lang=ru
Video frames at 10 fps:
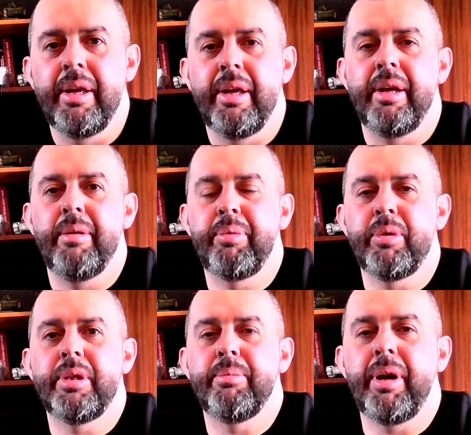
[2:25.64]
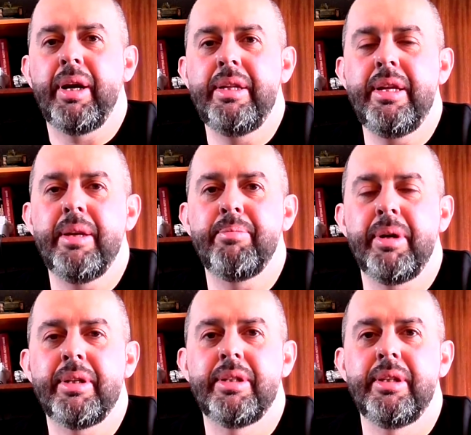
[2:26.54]
э, просто проходите по
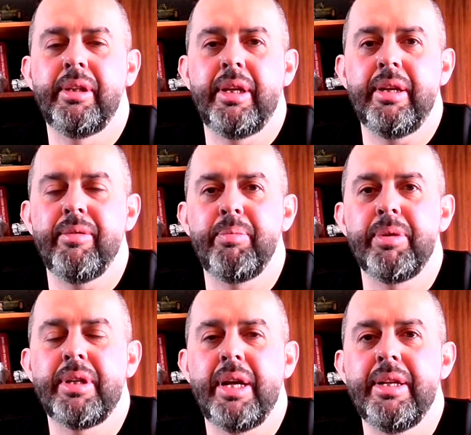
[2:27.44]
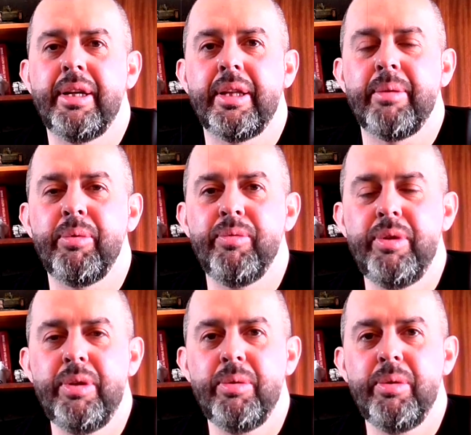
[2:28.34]
ссылке в описании к этому
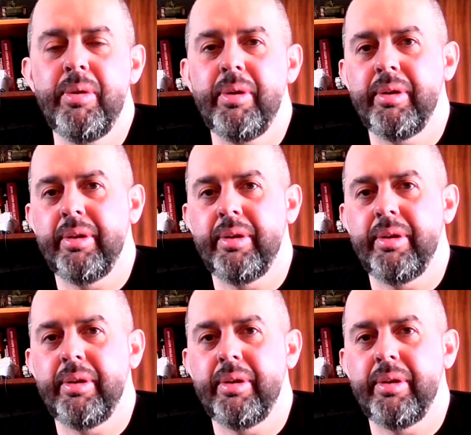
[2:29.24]
видео.